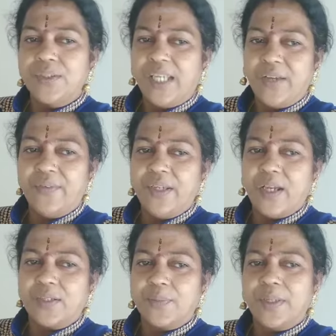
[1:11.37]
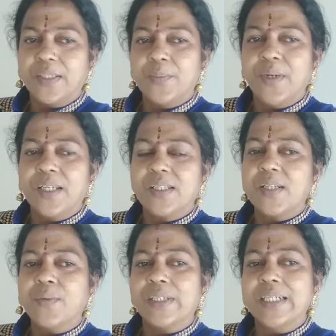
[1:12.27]
கொஞ்சம் ஹெவியாக இருக்கும் அந்த மாதிரி
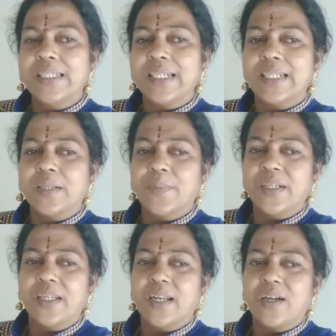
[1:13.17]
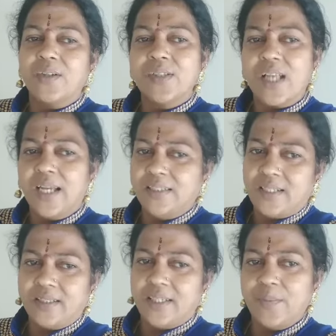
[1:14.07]
இருந்துச்சுன்னா ஒரு ரெண்டு ரெண்டரை மணி நேரம் ஆகணும்
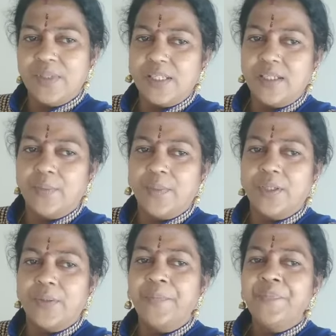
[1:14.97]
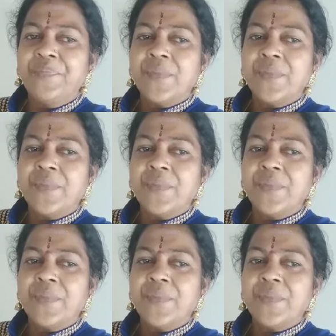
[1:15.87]
சாயந்தரம் தான் நம்ம செய்ய முடியும்